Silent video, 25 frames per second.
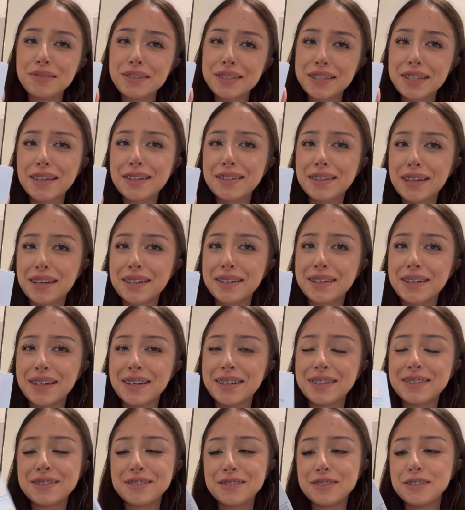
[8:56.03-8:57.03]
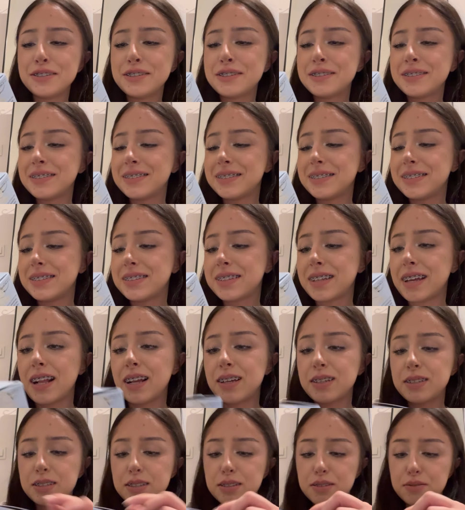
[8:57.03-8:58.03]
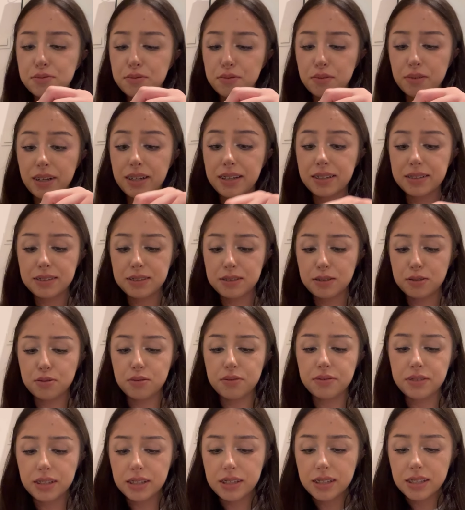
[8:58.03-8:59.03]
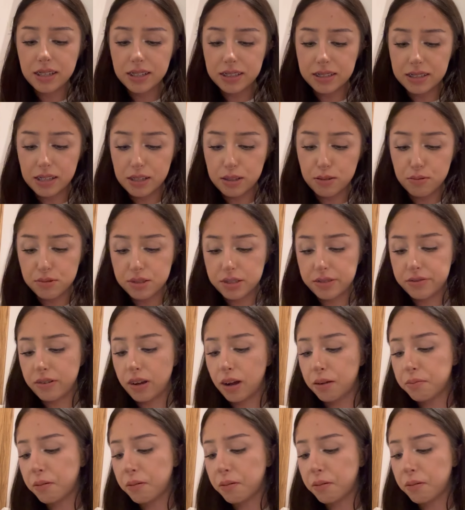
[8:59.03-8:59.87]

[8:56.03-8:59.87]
kiedy jak nie dziś i teraz w ogóle nigdy nie używałam.